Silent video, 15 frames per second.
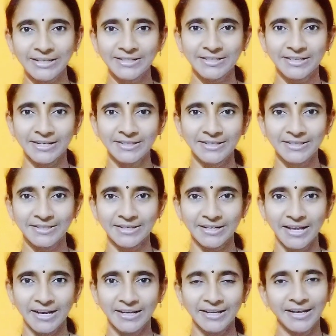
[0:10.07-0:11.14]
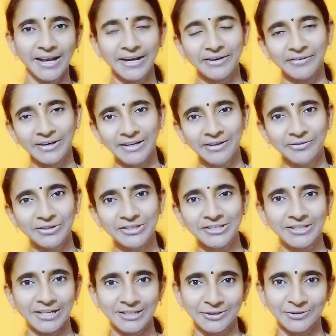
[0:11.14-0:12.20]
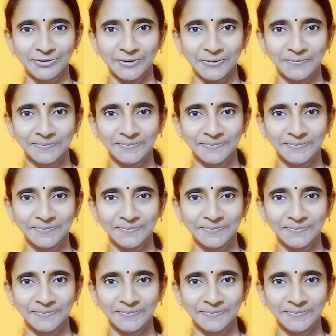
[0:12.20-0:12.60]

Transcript: ఎక్సర్సైజెస్ చేయాలి ఇలాంటివన్నీ గురించి తెలుసుకుందాం